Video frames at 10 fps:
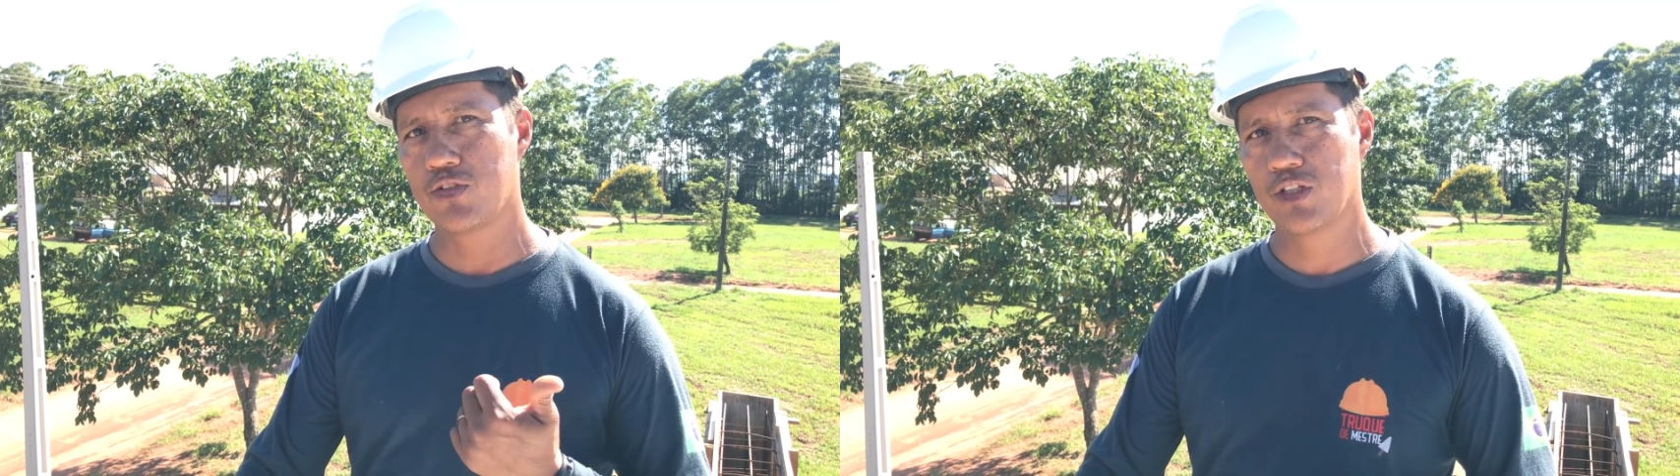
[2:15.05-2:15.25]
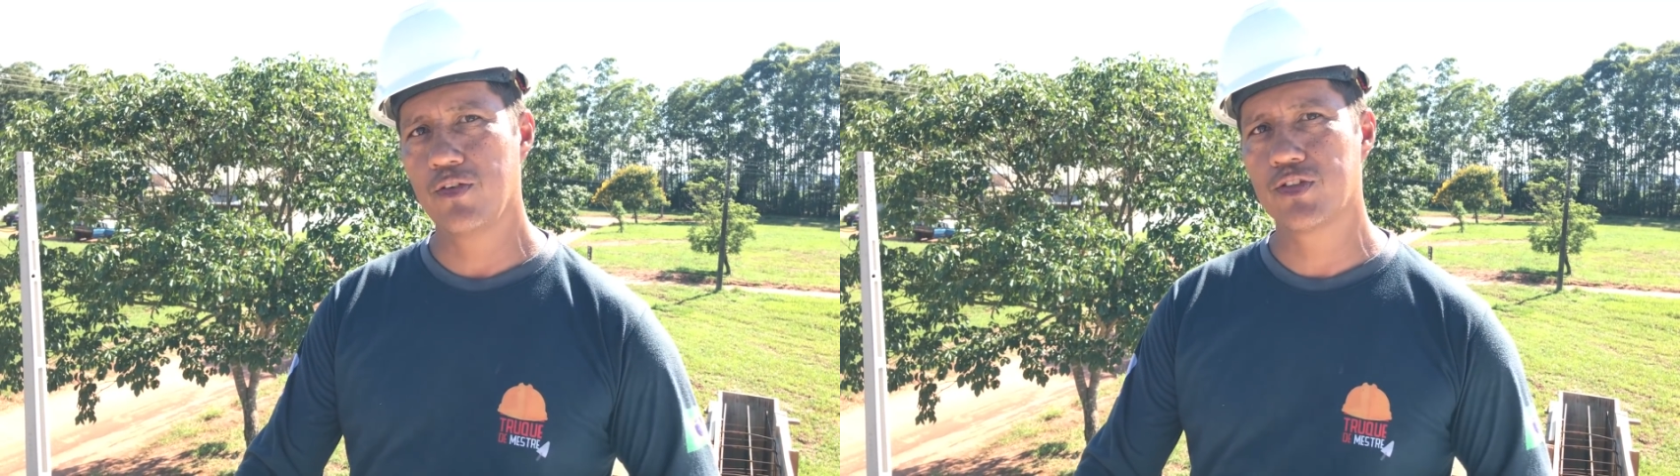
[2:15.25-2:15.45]

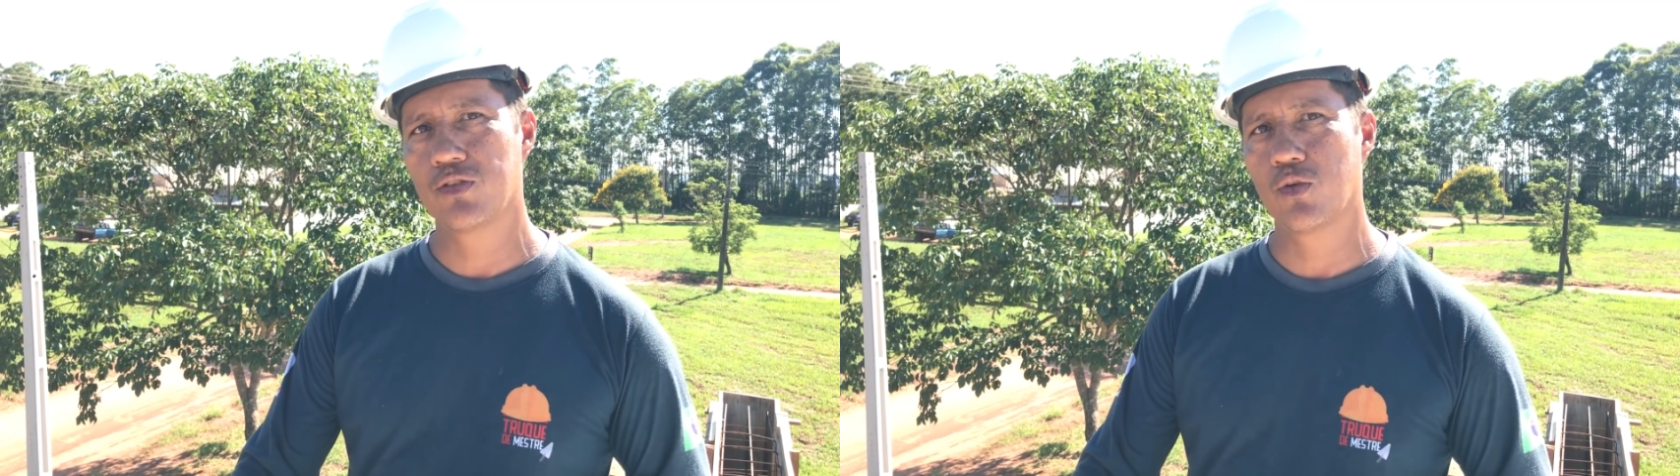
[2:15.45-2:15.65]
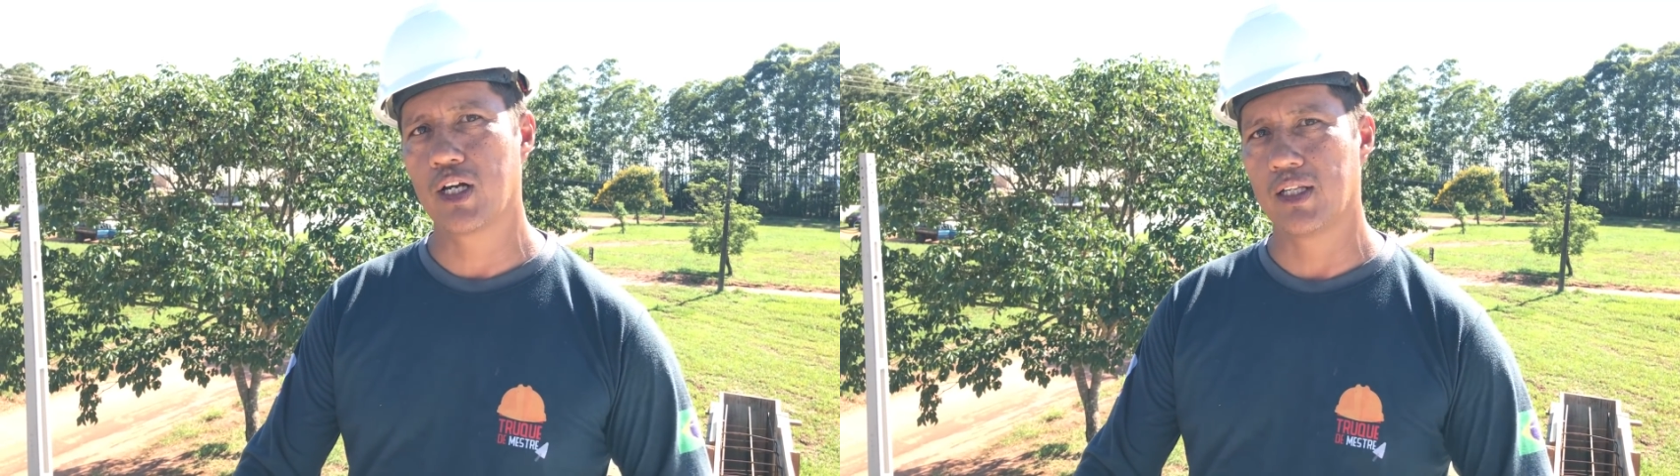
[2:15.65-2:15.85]

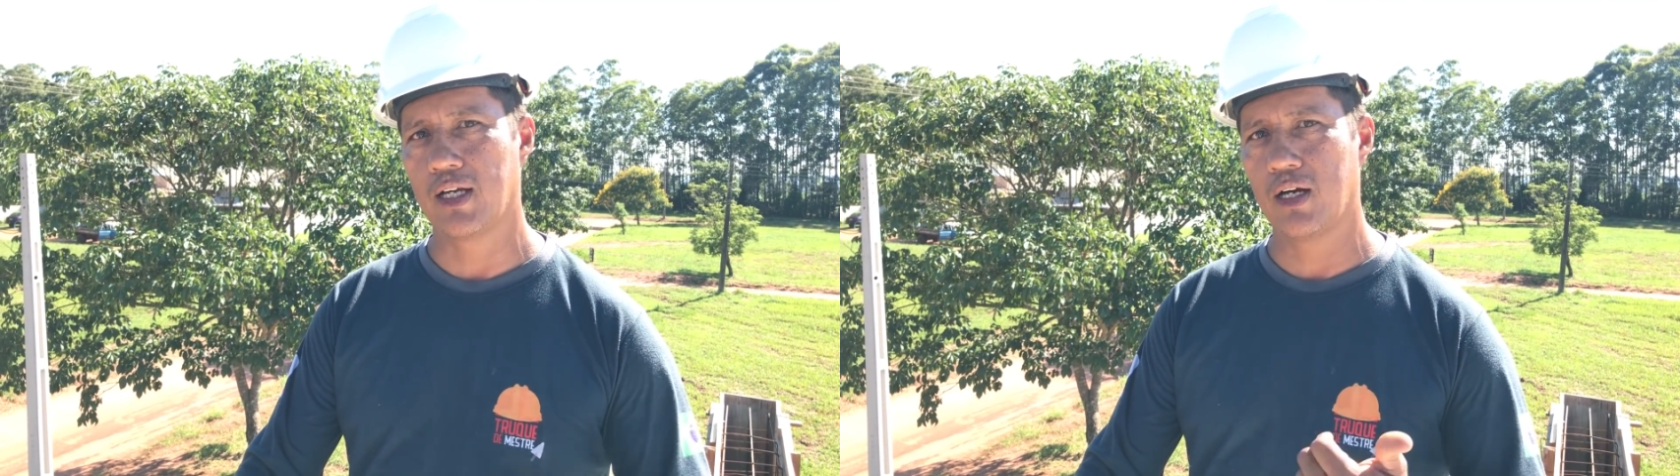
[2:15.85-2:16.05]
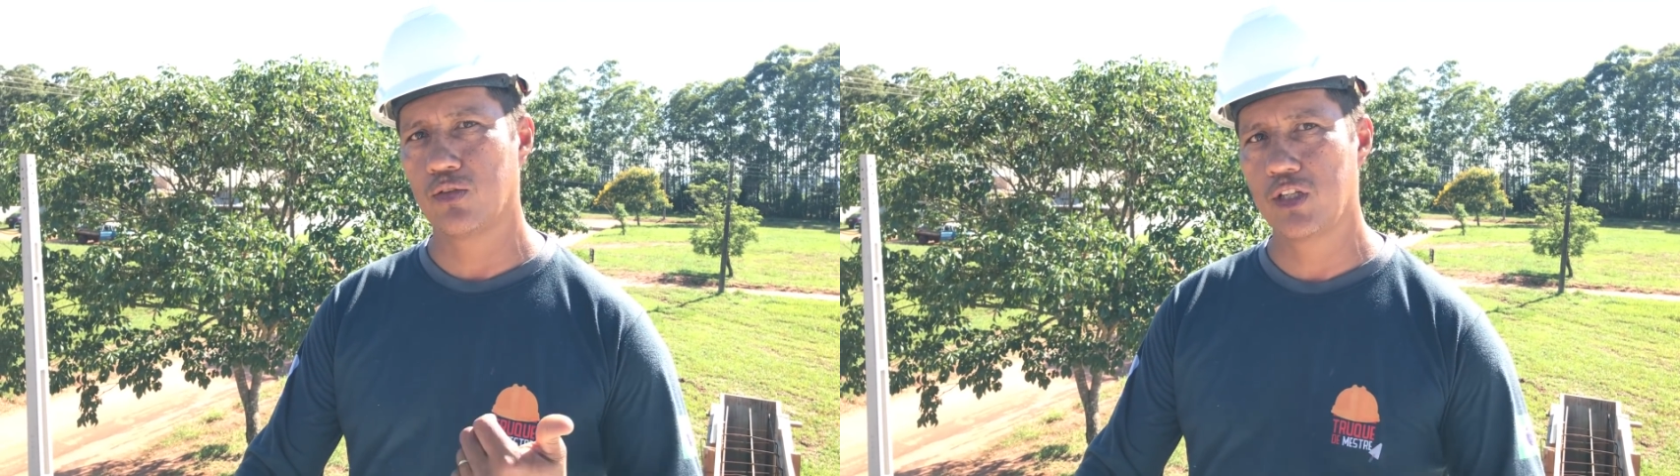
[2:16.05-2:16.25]
inscreva-se no
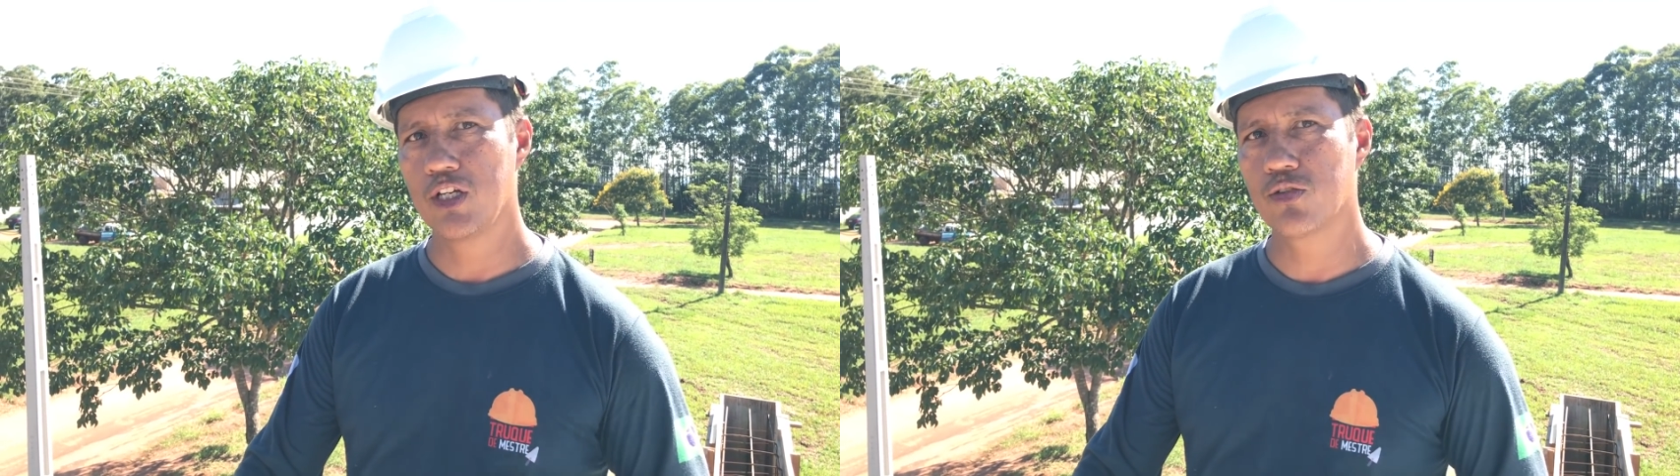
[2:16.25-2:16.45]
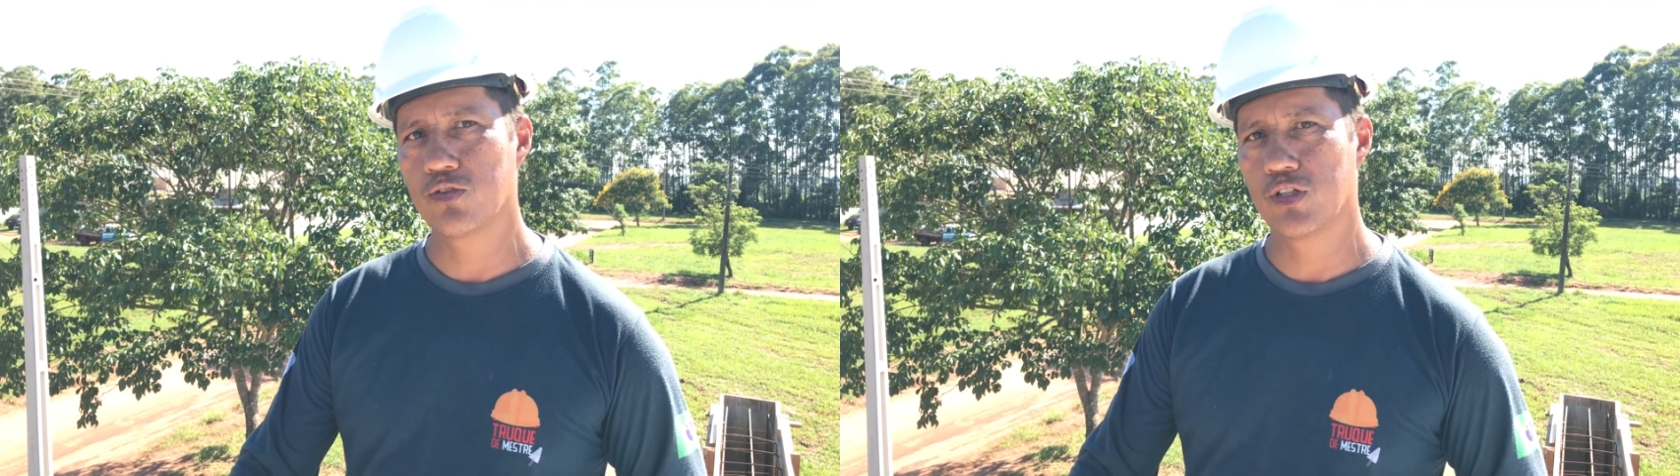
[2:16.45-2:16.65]
canal,
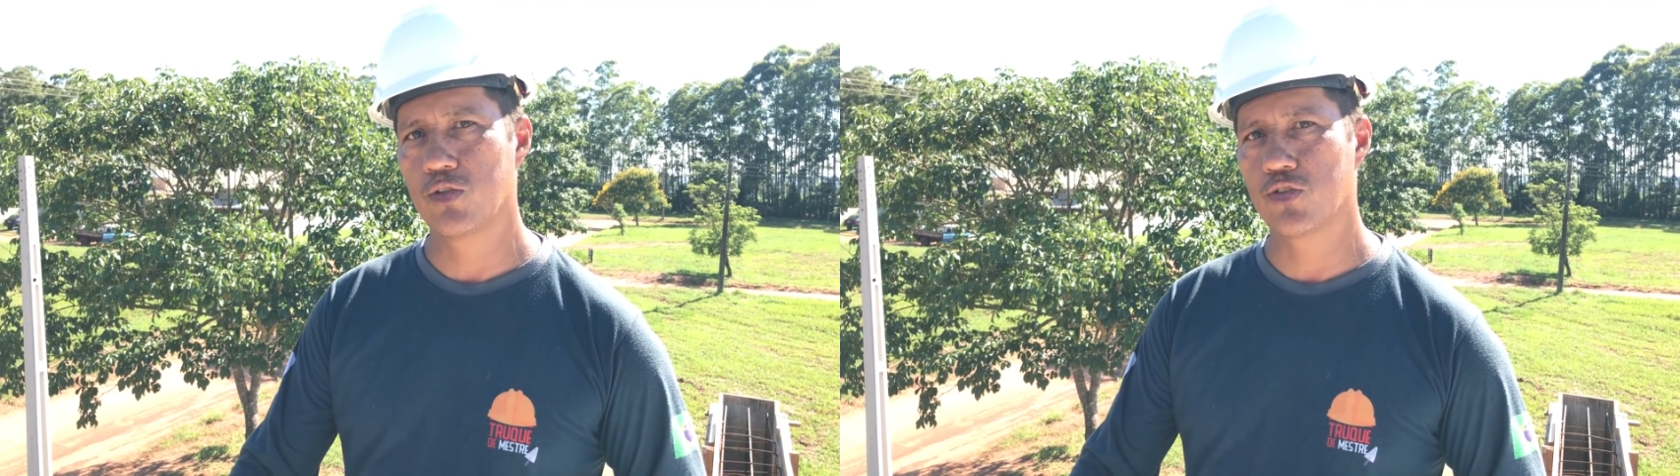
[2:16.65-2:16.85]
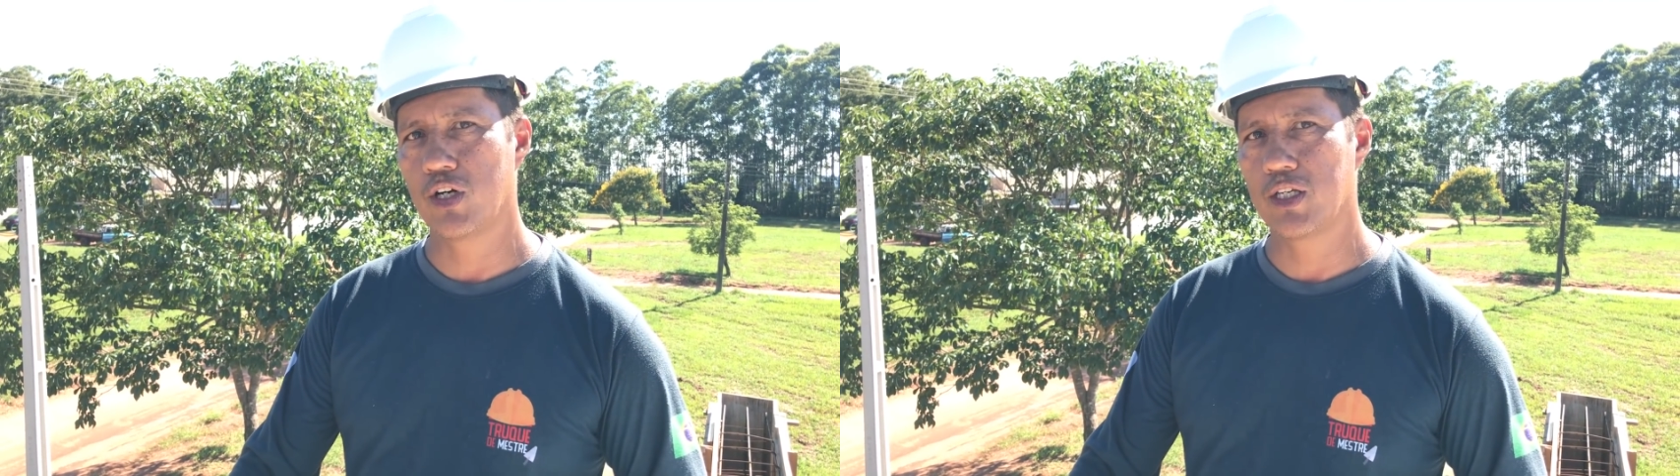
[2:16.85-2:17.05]
deixe o
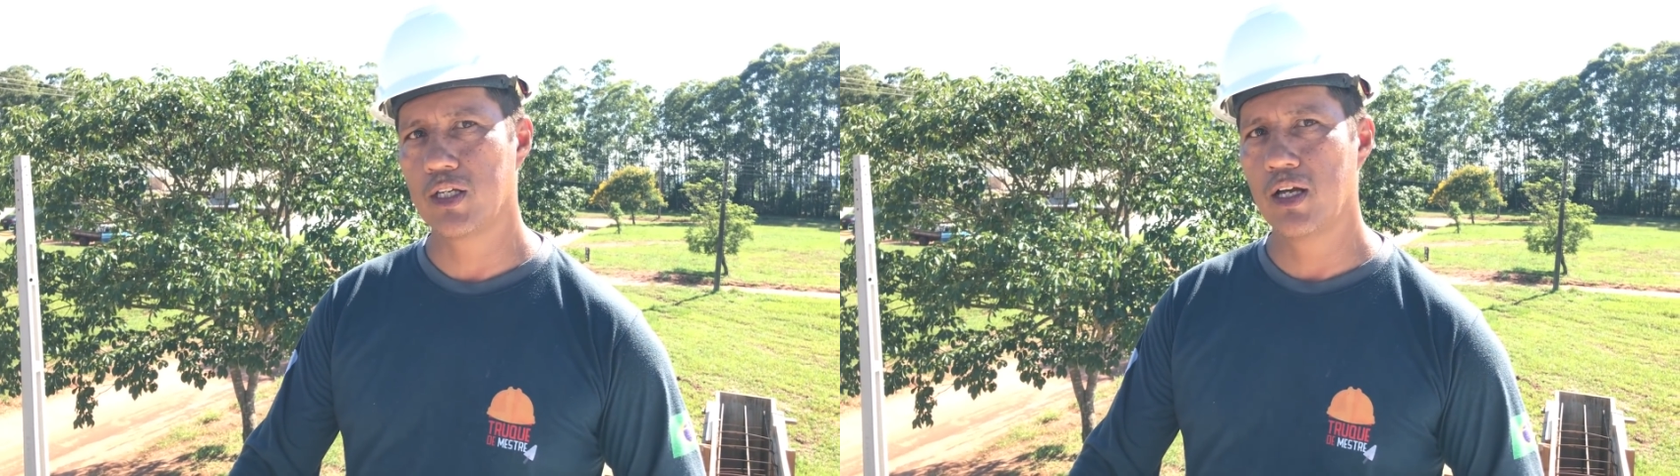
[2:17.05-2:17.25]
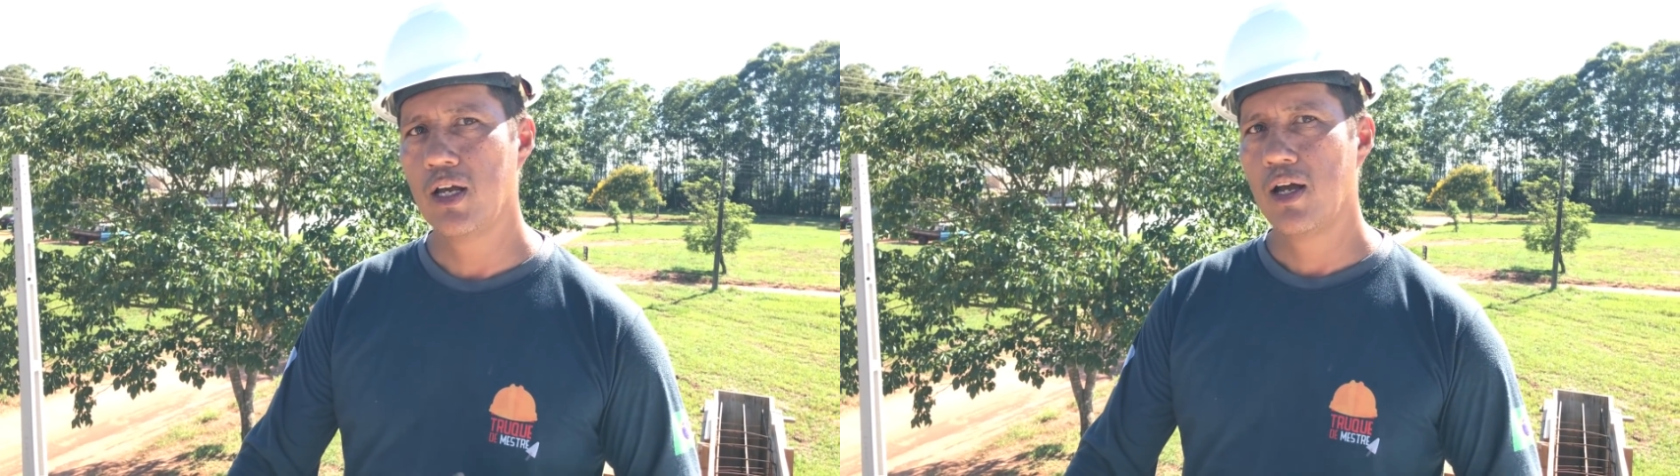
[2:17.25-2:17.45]
seu
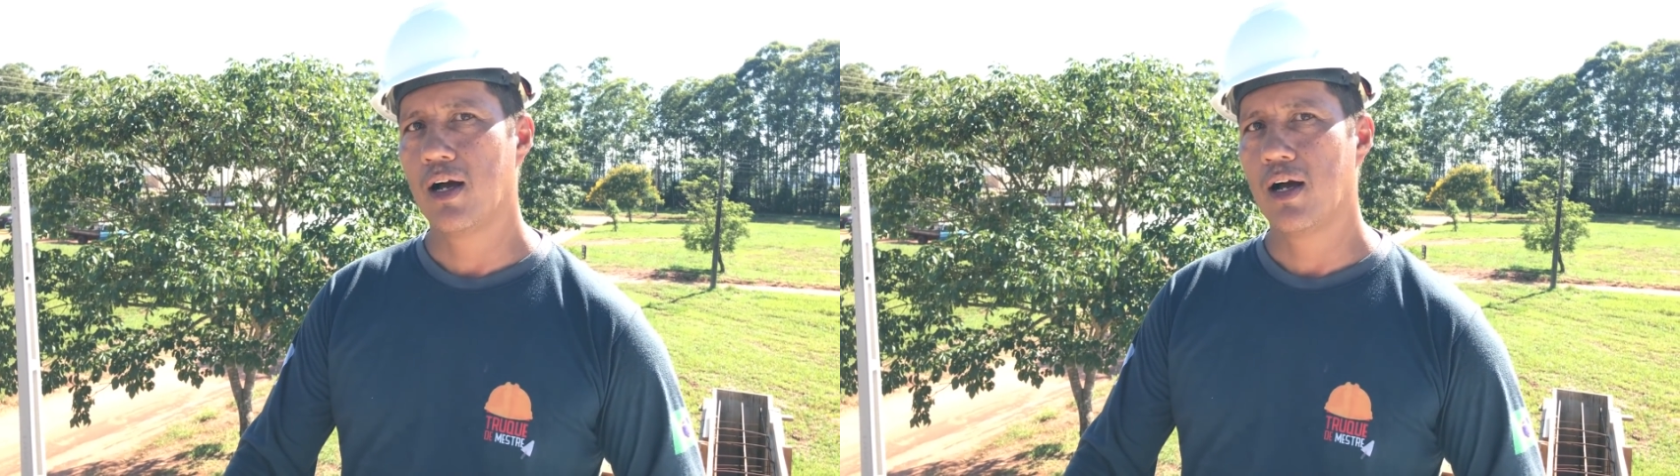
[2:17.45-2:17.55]
joinha,